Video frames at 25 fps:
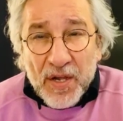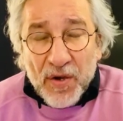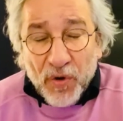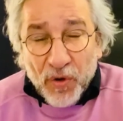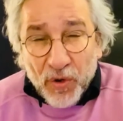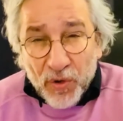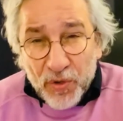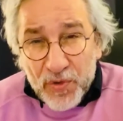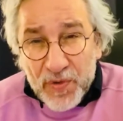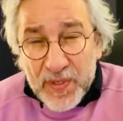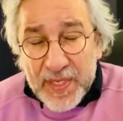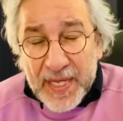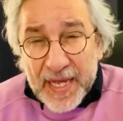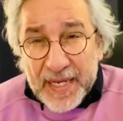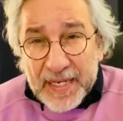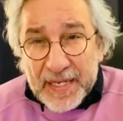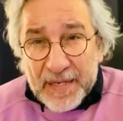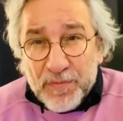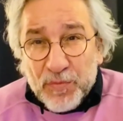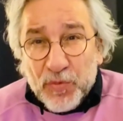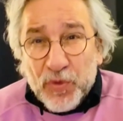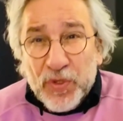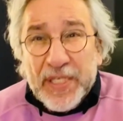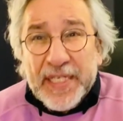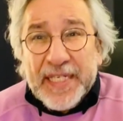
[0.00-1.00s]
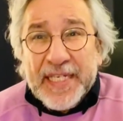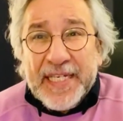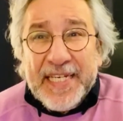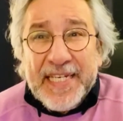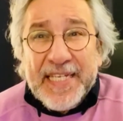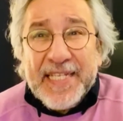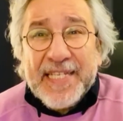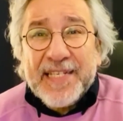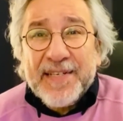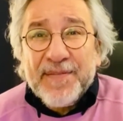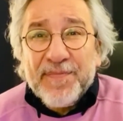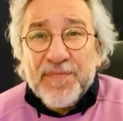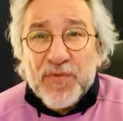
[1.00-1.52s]
O yüzden bu iki
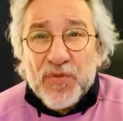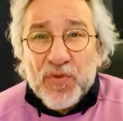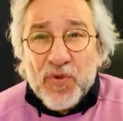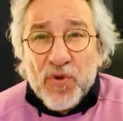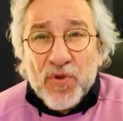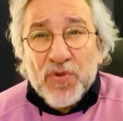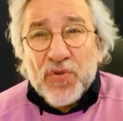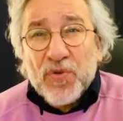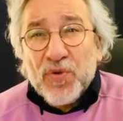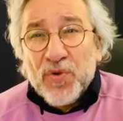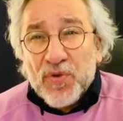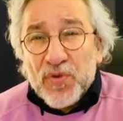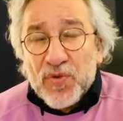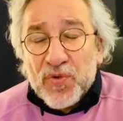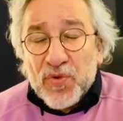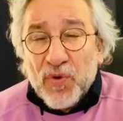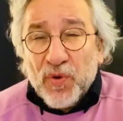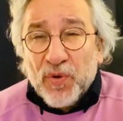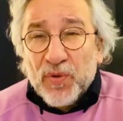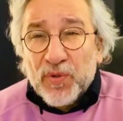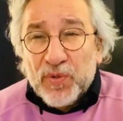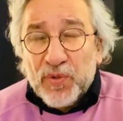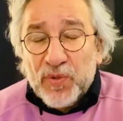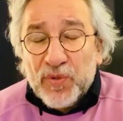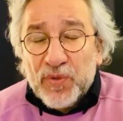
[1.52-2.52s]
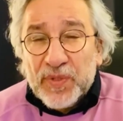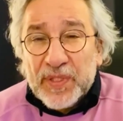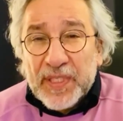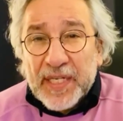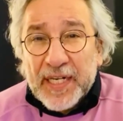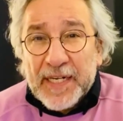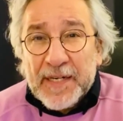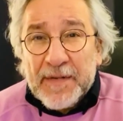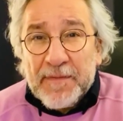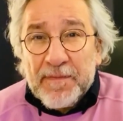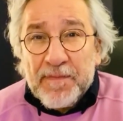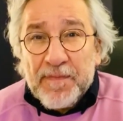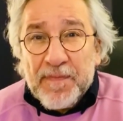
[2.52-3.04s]
isim söz konusu
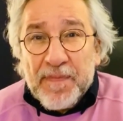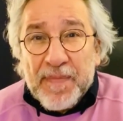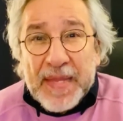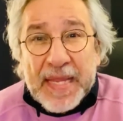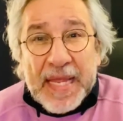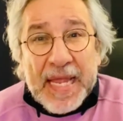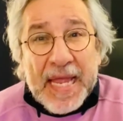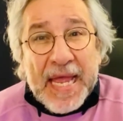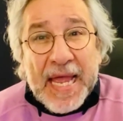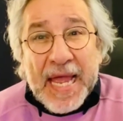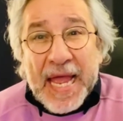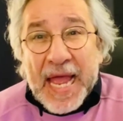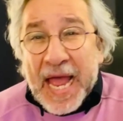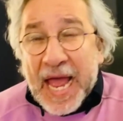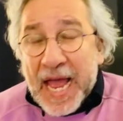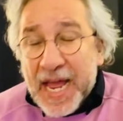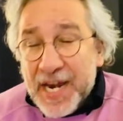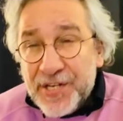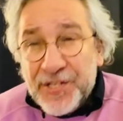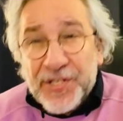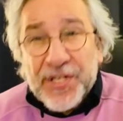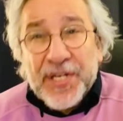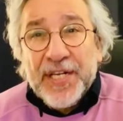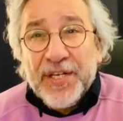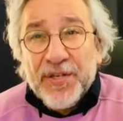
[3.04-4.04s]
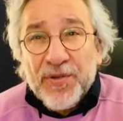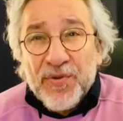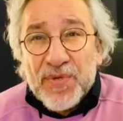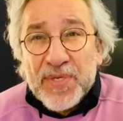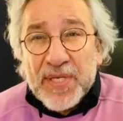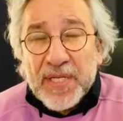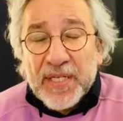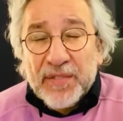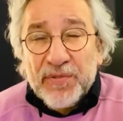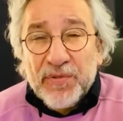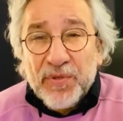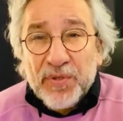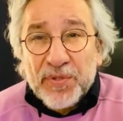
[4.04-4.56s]
olduğunda her şeyi göze
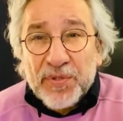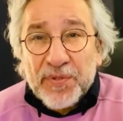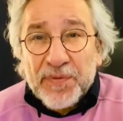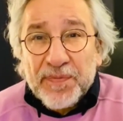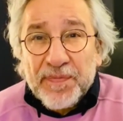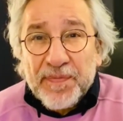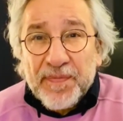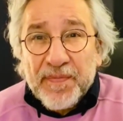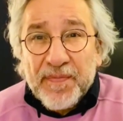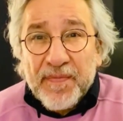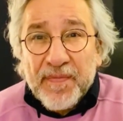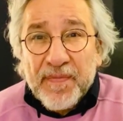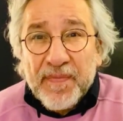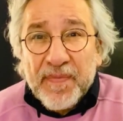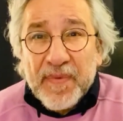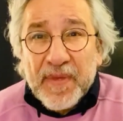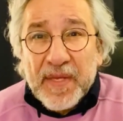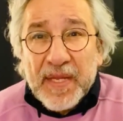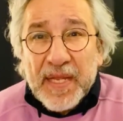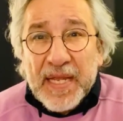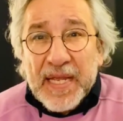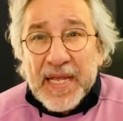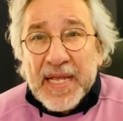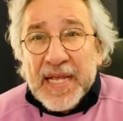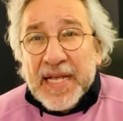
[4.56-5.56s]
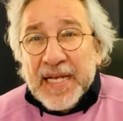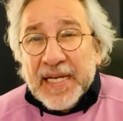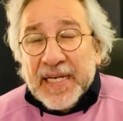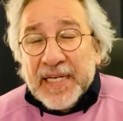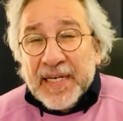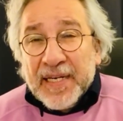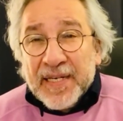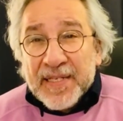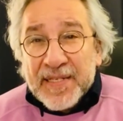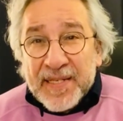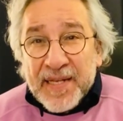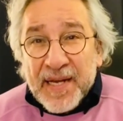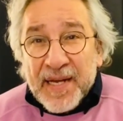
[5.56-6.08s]
alıyor.
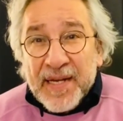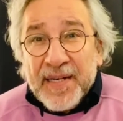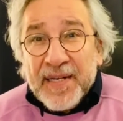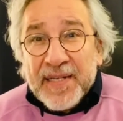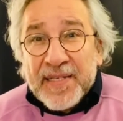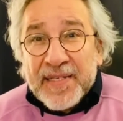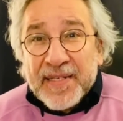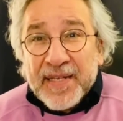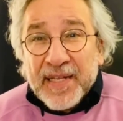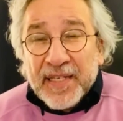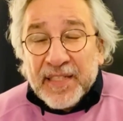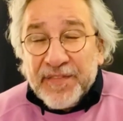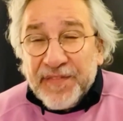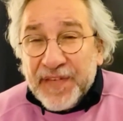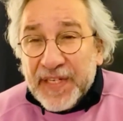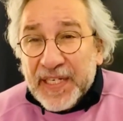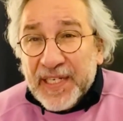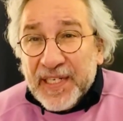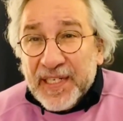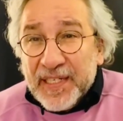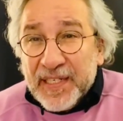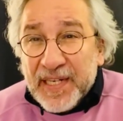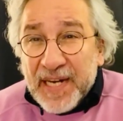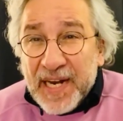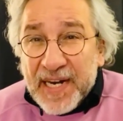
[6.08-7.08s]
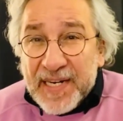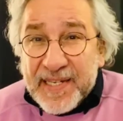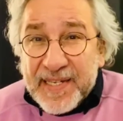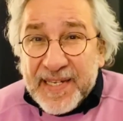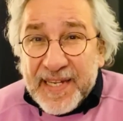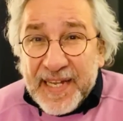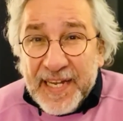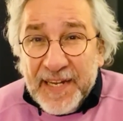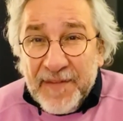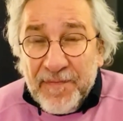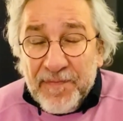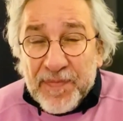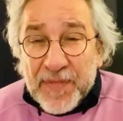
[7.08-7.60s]
Kazara
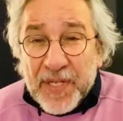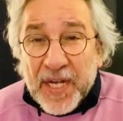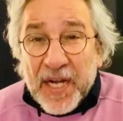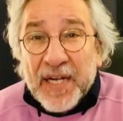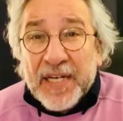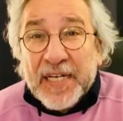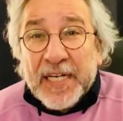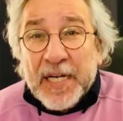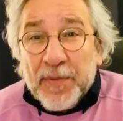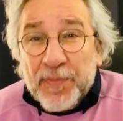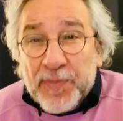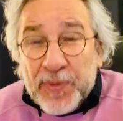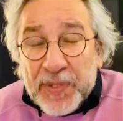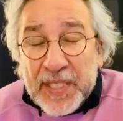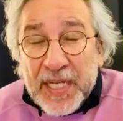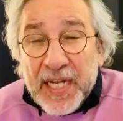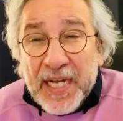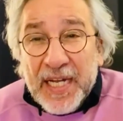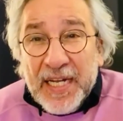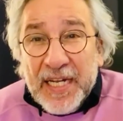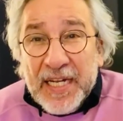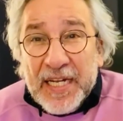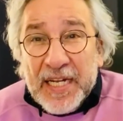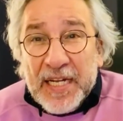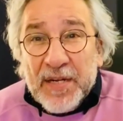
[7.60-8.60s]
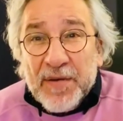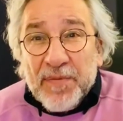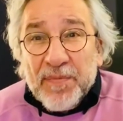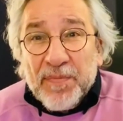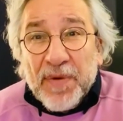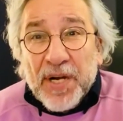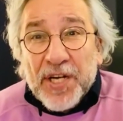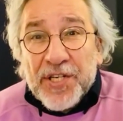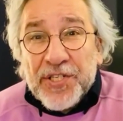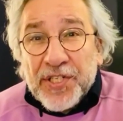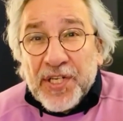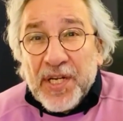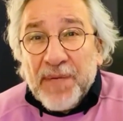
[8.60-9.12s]
verilirlerse daha kapıda
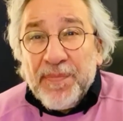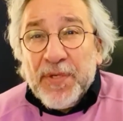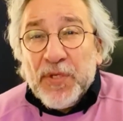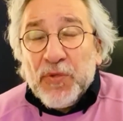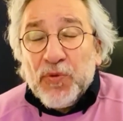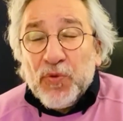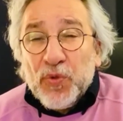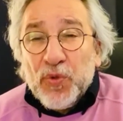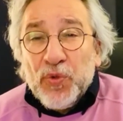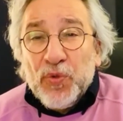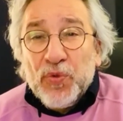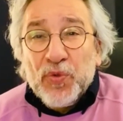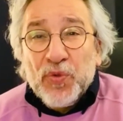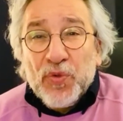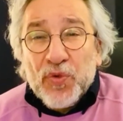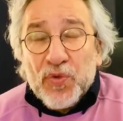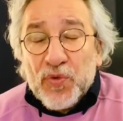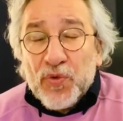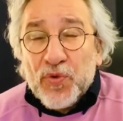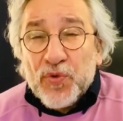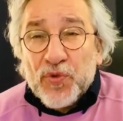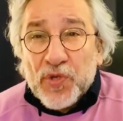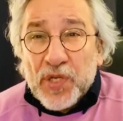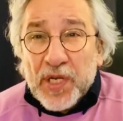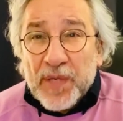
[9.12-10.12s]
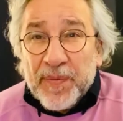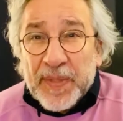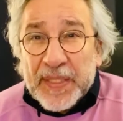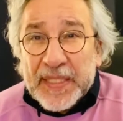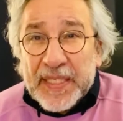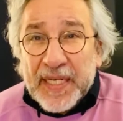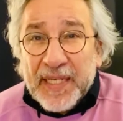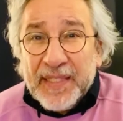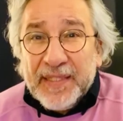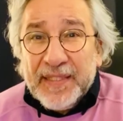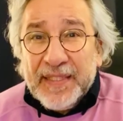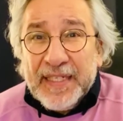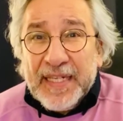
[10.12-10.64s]
başka bir uyduruk
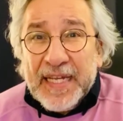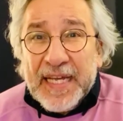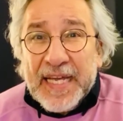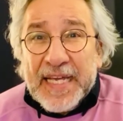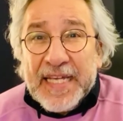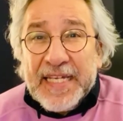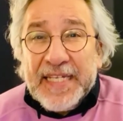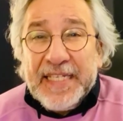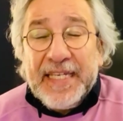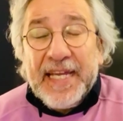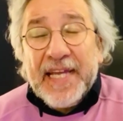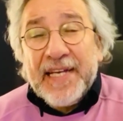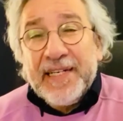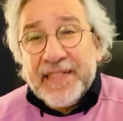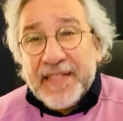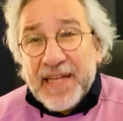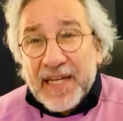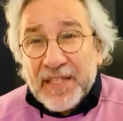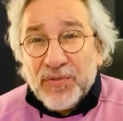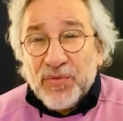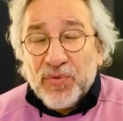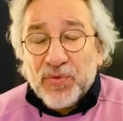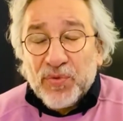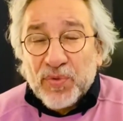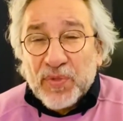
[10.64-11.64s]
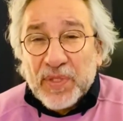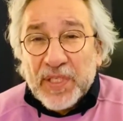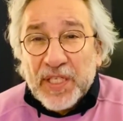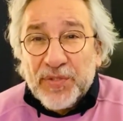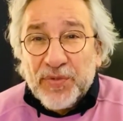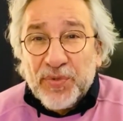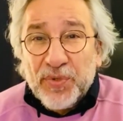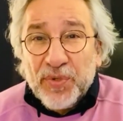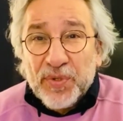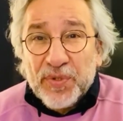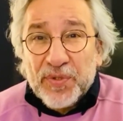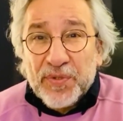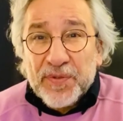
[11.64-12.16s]
suçlamadan yeniden
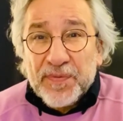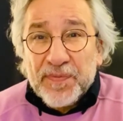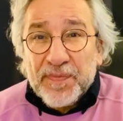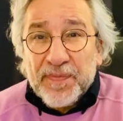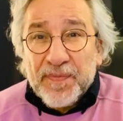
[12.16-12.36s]
tutuklatıyor.